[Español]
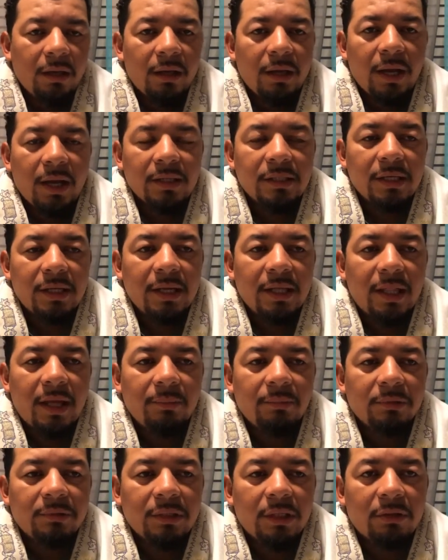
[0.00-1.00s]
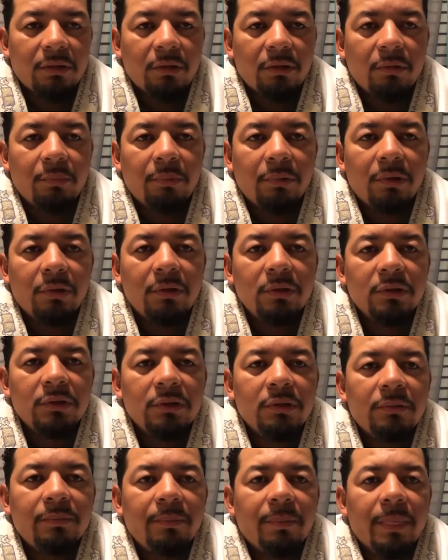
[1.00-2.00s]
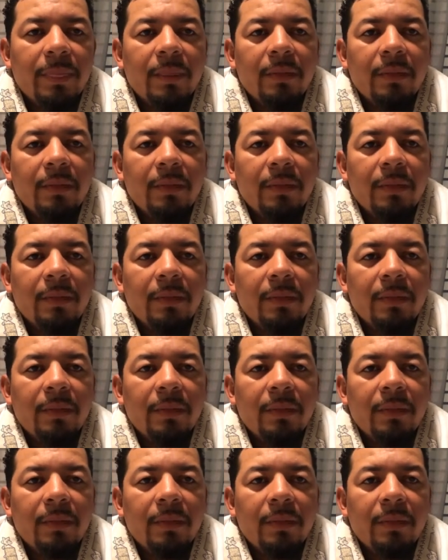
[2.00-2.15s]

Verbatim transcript: Gracias le damos al Todopoderoso